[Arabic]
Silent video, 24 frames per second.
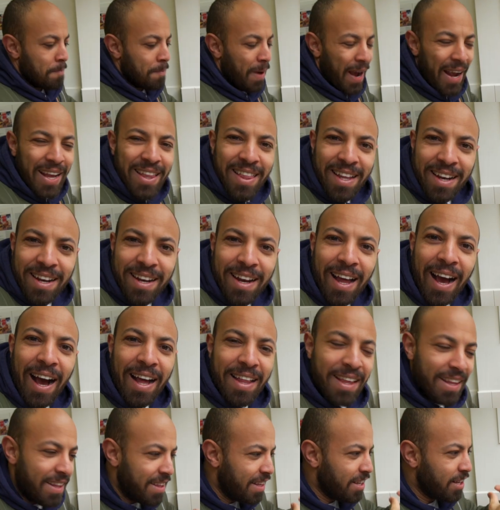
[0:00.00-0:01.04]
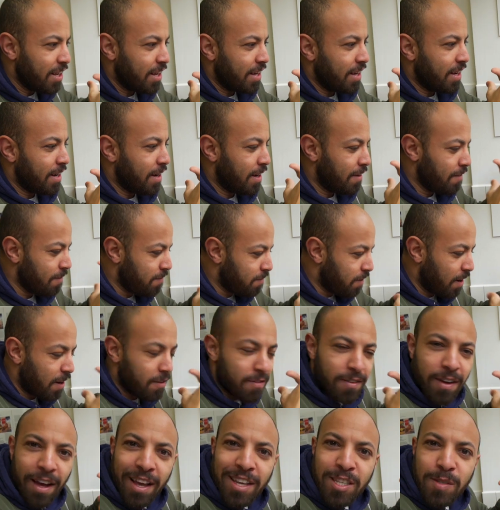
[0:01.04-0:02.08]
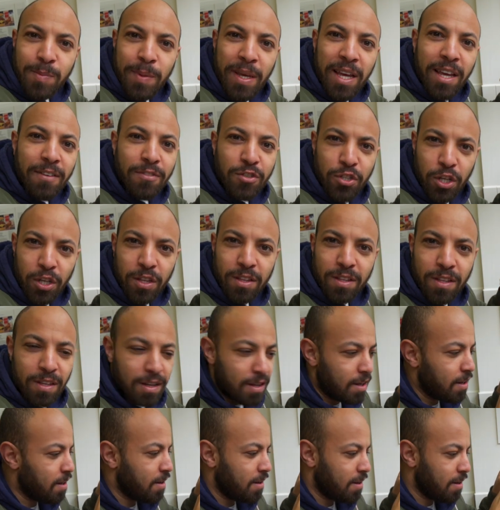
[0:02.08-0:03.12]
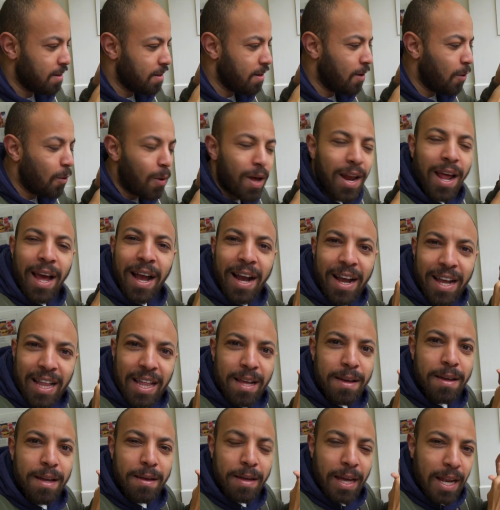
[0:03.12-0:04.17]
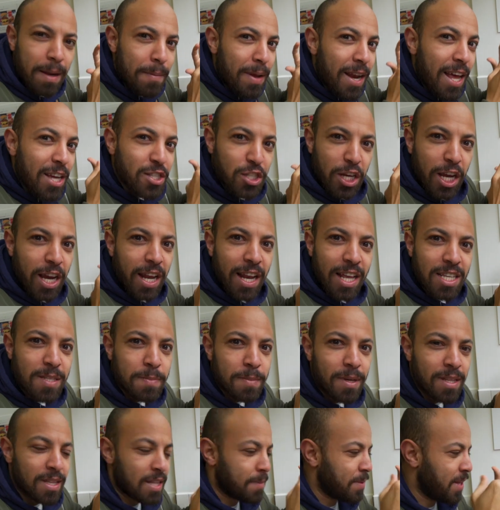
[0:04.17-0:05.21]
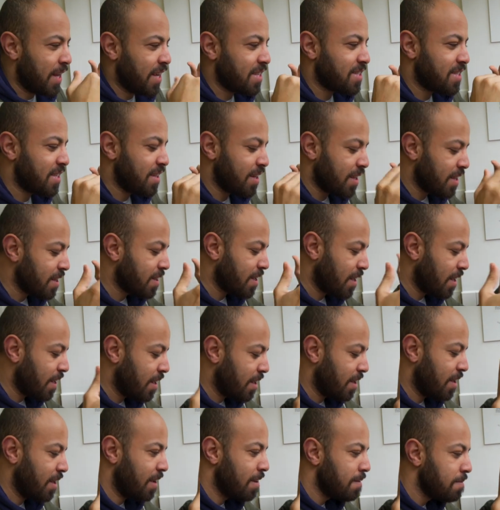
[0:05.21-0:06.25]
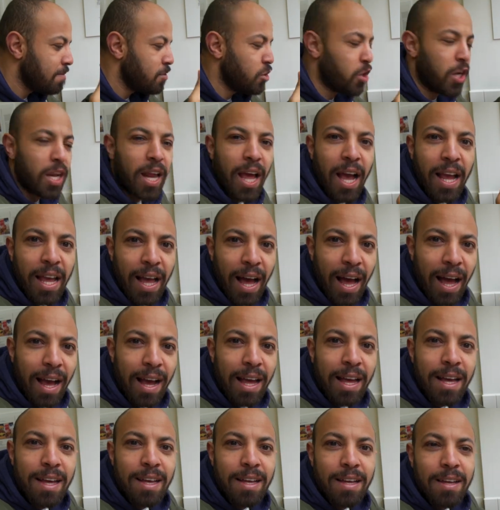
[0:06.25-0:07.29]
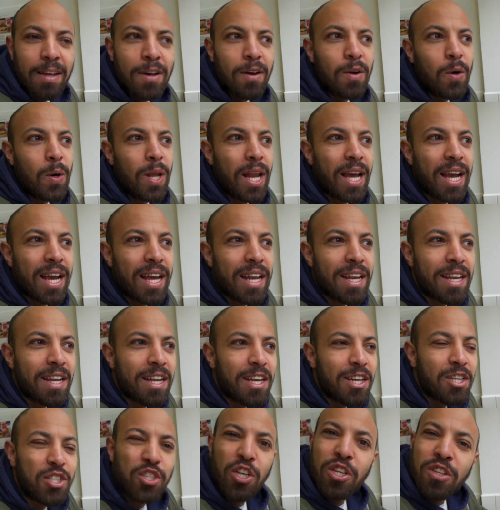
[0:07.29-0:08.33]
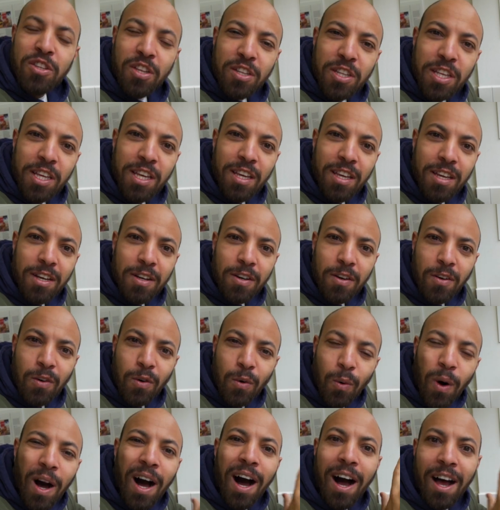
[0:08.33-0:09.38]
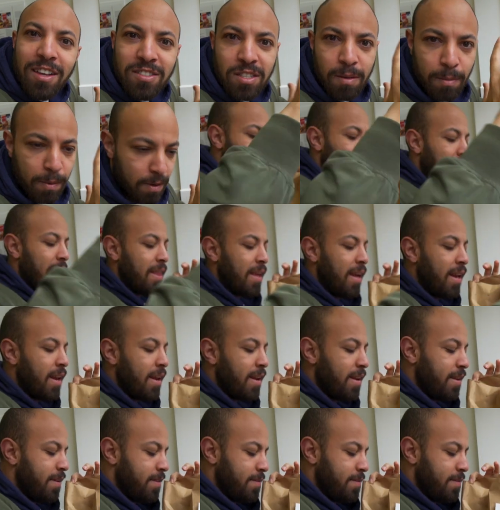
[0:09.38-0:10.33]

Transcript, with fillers: بعيدا عن ان الفايف جايز بيجي في شنطه ورق كده يعني ملهاش اي لازمه انت بتحس ان انت شاري اي حاجه ولكن الشنطه دي جواها عظم مناديل